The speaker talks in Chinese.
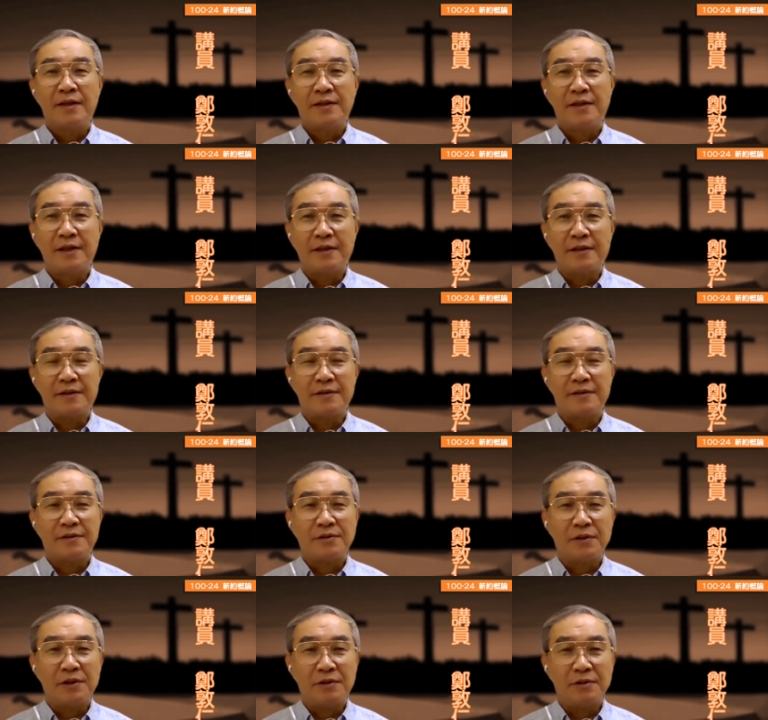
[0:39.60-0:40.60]
那
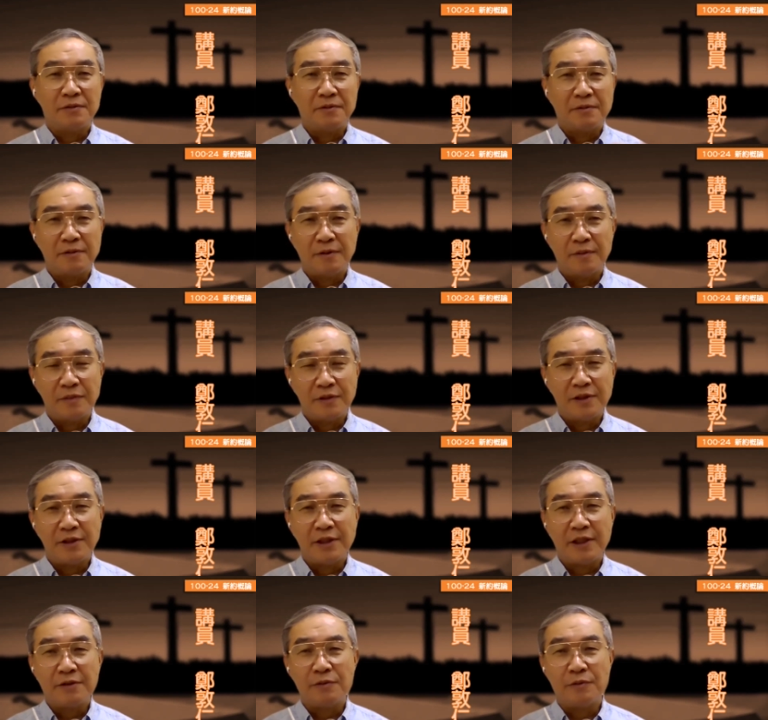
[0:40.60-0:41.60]
所以我们今天